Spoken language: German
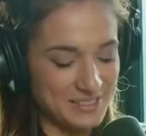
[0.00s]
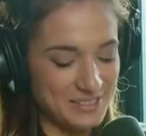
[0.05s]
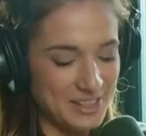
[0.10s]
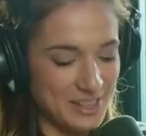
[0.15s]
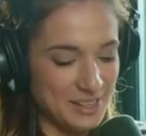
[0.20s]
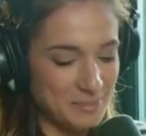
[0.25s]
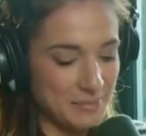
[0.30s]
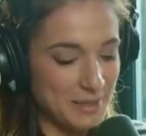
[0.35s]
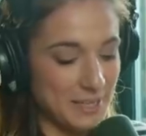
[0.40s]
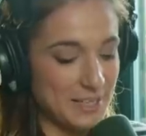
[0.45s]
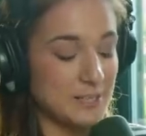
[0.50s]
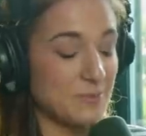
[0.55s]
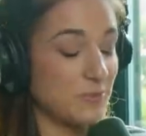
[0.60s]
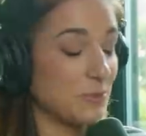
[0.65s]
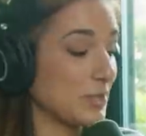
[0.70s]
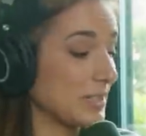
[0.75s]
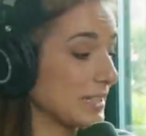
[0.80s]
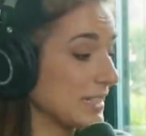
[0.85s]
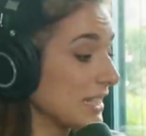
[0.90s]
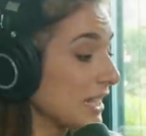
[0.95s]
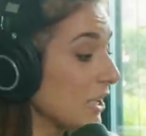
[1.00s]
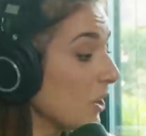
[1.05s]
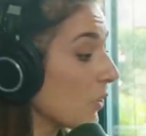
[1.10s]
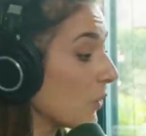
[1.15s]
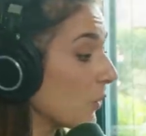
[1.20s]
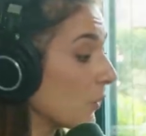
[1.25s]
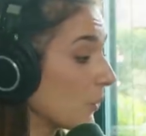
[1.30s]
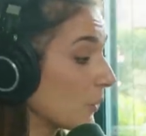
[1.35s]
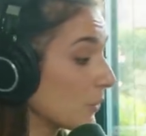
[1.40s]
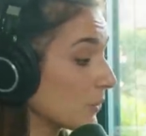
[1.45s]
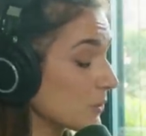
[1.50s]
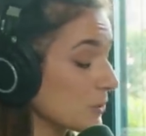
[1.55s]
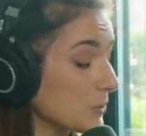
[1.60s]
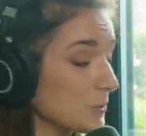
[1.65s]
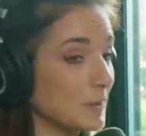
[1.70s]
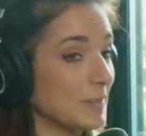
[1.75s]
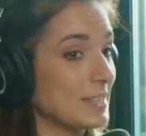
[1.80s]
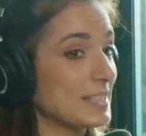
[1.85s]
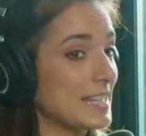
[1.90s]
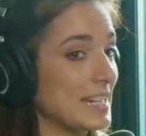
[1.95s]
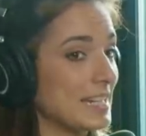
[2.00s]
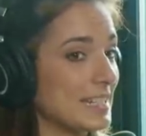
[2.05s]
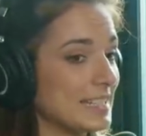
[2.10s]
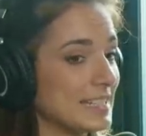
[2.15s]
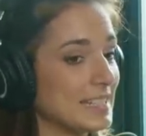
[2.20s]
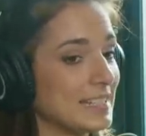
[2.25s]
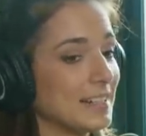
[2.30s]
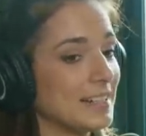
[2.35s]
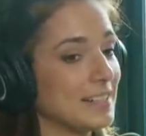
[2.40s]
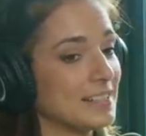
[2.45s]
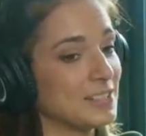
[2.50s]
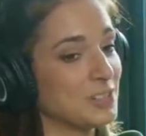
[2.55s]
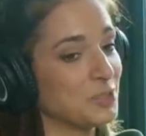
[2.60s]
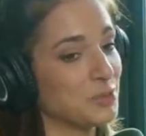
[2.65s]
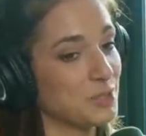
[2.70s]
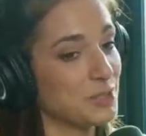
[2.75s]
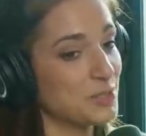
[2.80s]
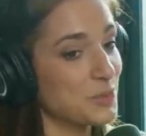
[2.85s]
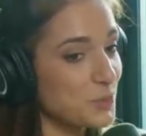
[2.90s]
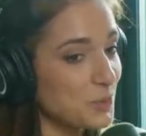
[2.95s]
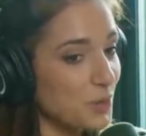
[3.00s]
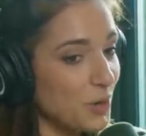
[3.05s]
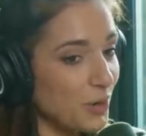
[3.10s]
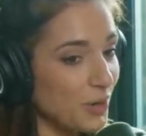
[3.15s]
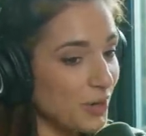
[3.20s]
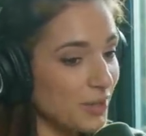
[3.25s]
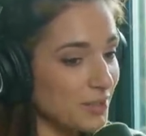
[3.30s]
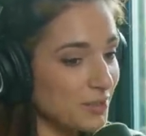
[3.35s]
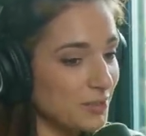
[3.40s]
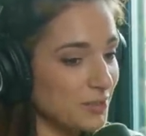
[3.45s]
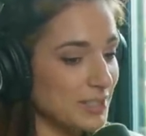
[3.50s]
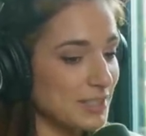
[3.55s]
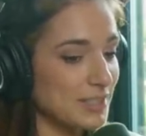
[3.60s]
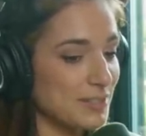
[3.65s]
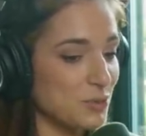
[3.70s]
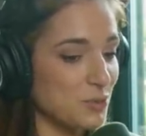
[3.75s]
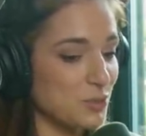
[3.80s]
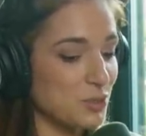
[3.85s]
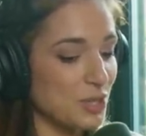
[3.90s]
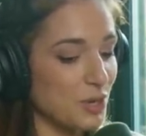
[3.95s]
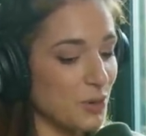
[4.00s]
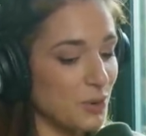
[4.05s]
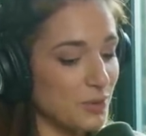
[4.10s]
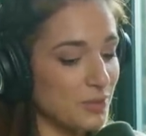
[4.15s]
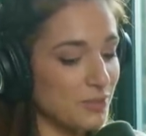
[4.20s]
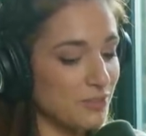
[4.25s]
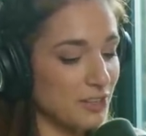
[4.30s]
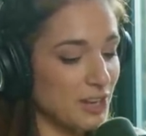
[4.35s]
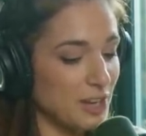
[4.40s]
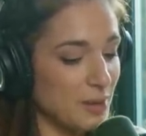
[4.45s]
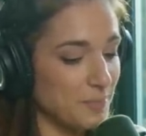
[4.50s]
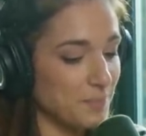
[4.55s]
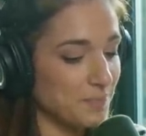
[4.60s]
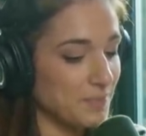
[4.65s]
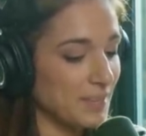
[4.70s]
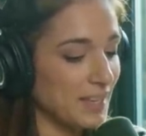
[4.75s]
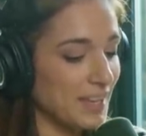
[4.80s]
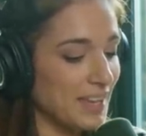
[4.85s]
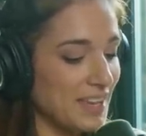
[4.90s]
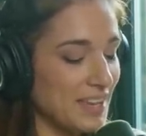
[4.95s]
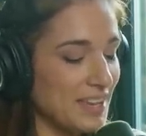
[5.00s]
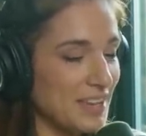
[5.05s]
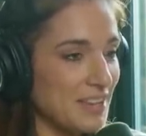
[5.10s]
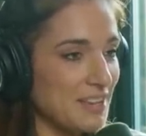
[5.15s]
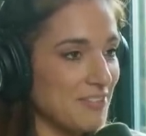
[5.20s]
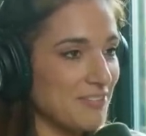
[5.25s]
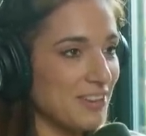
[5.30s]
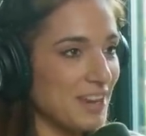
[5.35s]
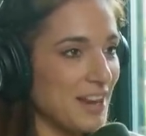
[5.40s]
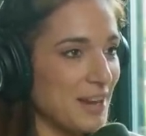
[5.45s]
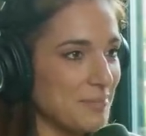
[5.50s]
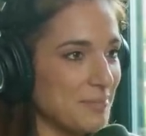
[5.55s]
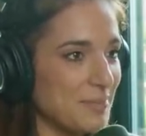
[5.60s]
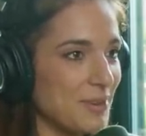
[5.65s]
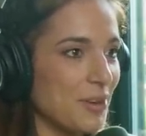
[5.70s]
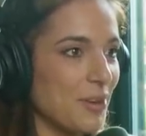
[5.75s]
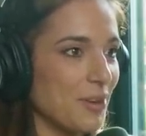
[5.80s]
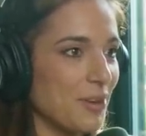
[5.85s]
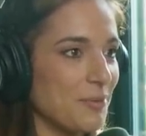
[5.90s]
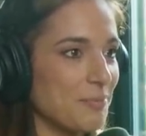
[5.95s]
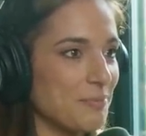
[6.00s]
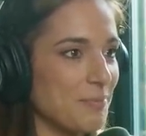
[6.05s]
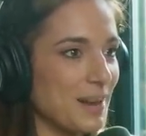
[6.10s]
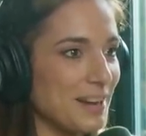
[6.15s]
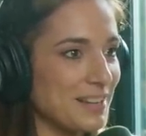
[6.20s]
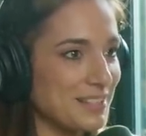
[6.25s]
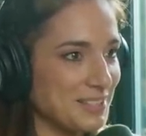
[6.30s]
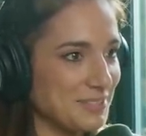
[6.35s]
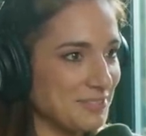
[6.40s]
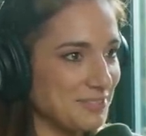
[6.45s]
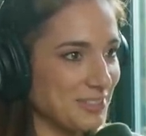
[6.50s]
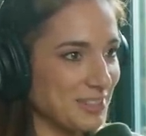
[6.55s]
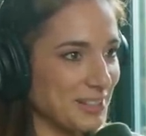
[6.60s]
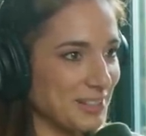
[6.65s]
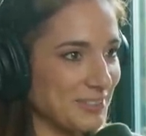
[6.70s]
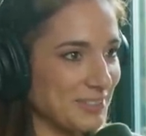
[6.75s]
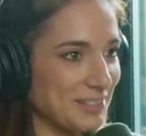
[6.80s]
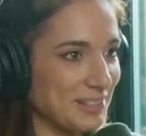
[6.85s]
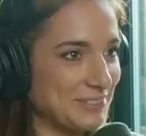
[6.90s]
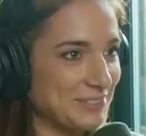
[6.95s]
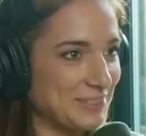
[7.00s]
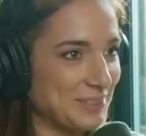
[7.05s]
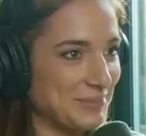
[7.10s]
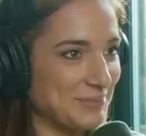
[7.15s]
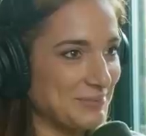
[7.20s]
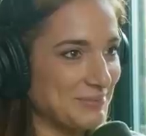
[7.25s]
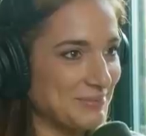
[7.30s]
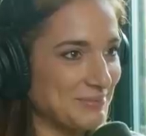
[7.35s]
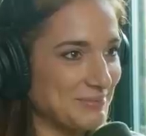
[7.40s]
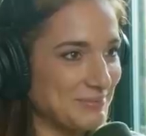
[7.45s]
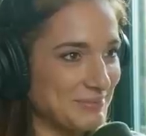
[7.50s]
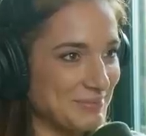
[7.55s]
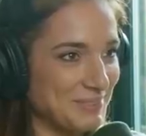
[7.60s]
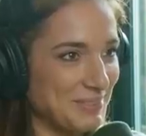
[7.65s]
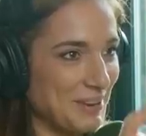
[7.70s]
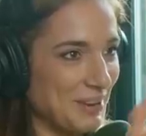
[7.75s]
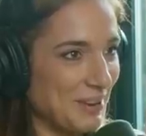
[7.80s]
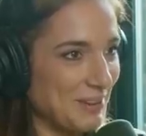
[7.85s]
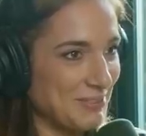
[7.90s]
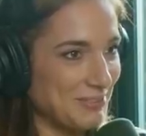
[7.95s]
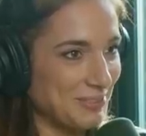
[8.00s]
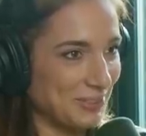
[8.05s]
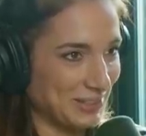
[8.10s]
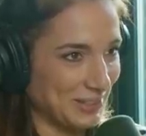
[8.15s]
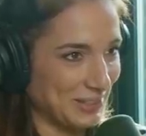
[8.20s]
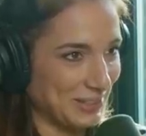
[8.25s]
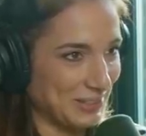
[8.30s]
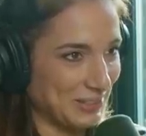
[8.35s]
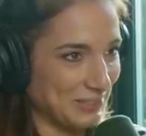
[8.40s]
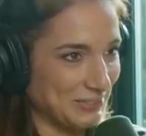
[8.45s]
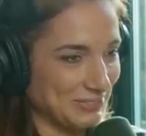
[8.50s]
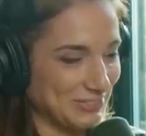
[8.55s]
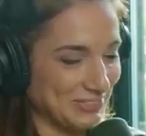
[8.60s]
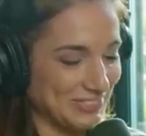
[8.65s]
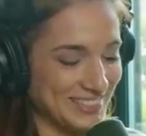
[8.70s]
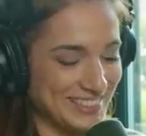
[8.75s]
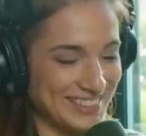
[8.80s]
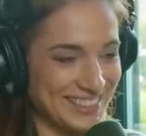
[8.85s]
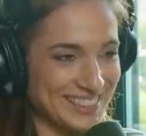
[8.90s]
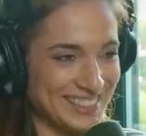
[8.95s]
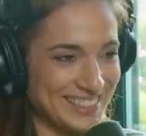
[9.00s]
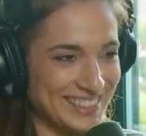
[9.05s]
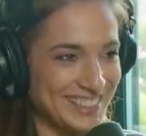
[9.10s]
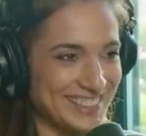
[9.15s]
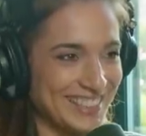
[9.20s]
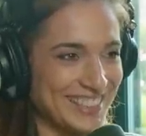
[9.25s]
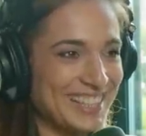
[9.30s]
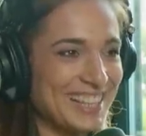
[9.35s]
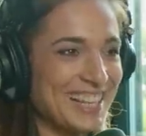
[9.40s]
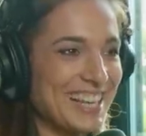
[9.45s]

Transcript: die Fragen beantworten. Und übrigens alle, die gerade nur zuhören und nicht zuschauen, wir haben, wir haben Macht die Finger weg vom, ja, äh, von den Knöpfen. Ja.